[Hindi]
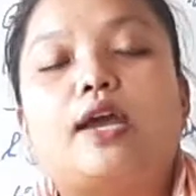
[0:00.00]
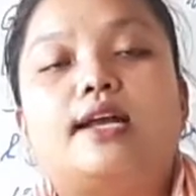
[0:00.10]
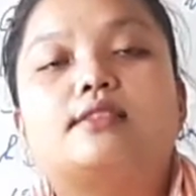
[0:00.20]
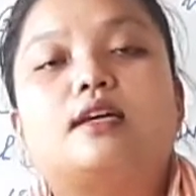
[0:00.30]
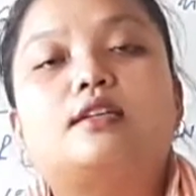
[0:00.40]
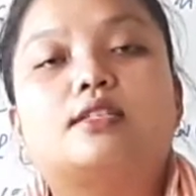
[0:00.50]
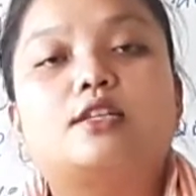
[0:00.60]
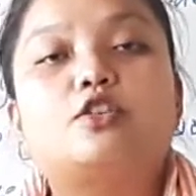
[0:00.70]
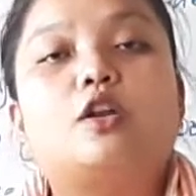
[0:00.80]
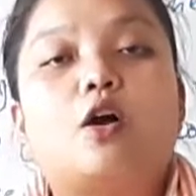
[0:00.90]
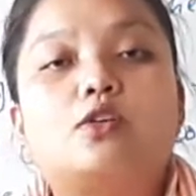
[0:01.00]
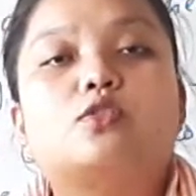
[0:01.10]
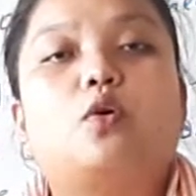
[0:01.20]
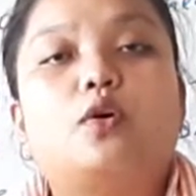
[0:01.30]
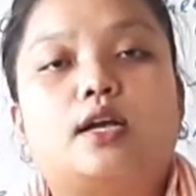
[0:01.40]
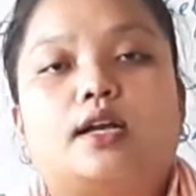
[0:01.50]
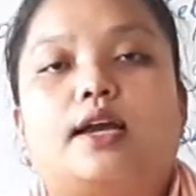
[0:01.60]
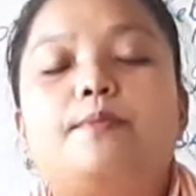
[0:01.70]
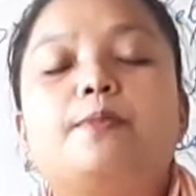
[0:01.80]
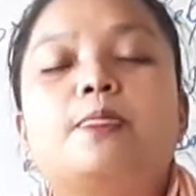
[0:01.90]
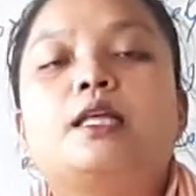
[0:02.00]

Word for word: कोई ऐसा सच लॉस हो रखा है